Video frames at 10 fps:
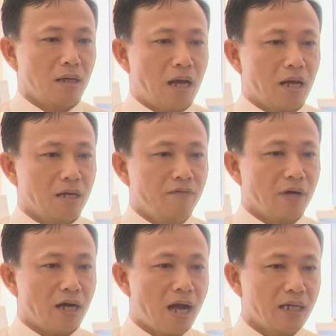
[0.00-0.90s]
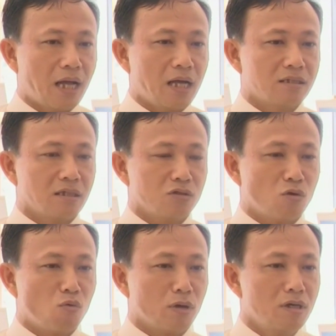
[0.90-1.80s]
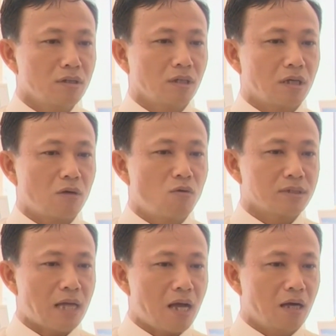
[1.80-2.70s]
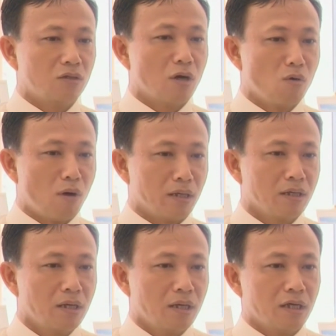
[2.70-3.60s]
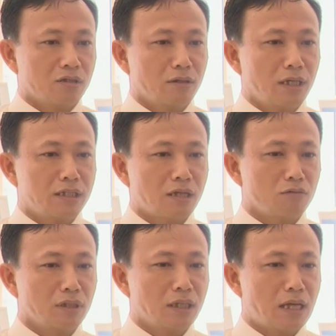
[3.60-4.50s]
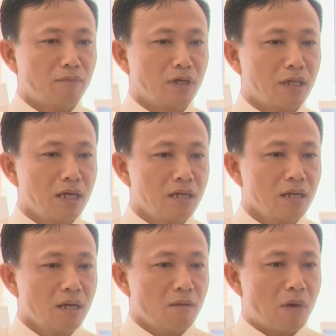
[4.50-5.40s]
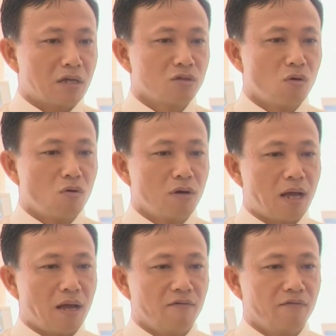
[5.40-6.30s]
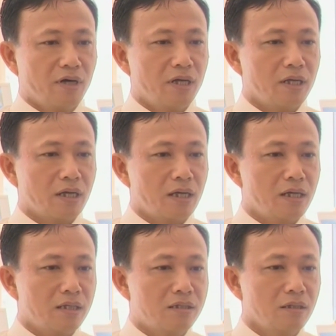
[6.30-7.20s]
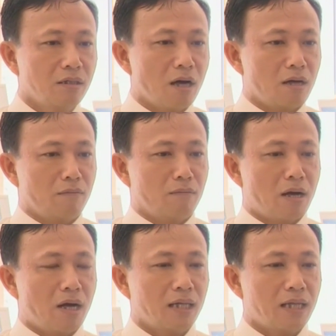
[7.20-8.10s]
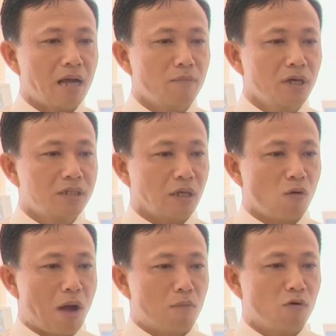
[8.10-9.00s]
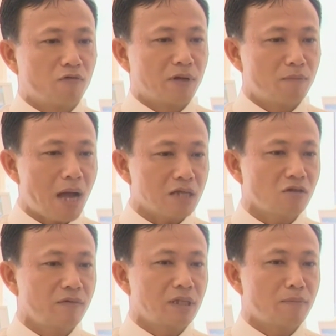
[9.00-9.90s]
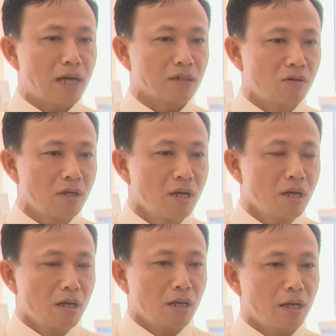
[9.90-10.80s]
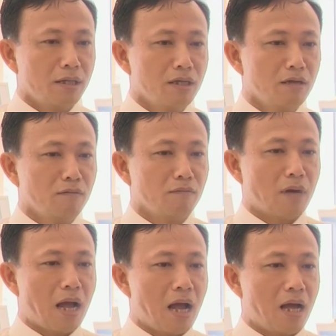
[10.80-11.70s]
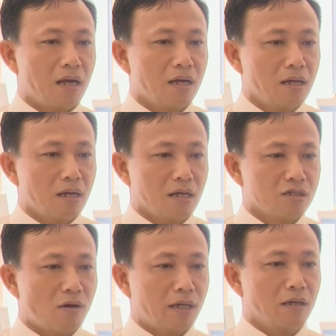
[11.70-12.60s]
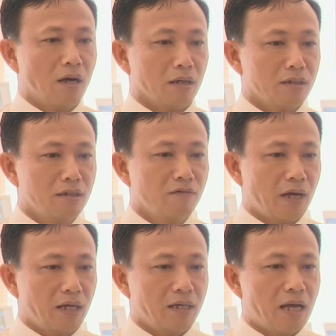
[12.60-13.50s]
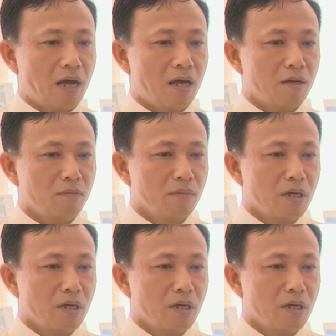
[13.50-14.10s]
là cái việc khai thác sử dụng nguồn nước từ các quốc gia ở thượng nguồn cho nên trong những cái năm gần đây mặc dù là với cái trữ lượng mà khai thác mới chỉ khoảng 1 phần 3 so với tiềm năng thôi đấy, nhưng mà do ảnh hưởng như vậy đã